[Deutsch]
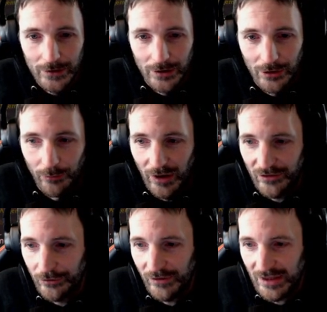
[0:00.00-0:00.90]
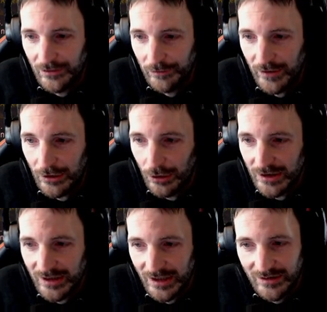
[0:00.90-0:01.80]
Ähm, also wer zu viel
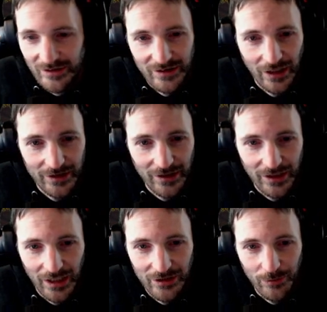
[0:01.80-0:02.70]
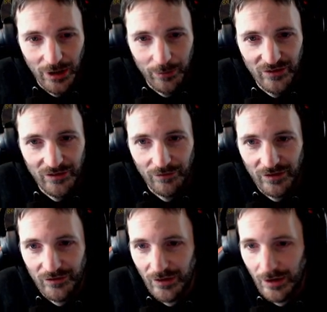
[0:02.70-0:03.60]
Gold hat, kann da gerne mal ein bisschen
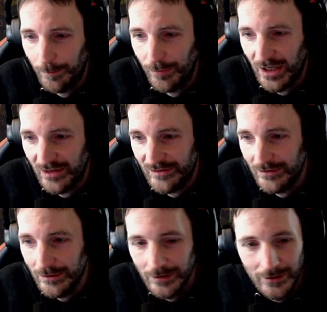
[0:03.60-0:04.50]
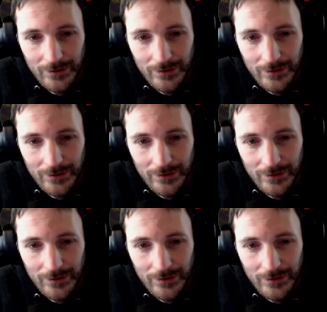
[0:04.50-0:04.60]
was verprassen.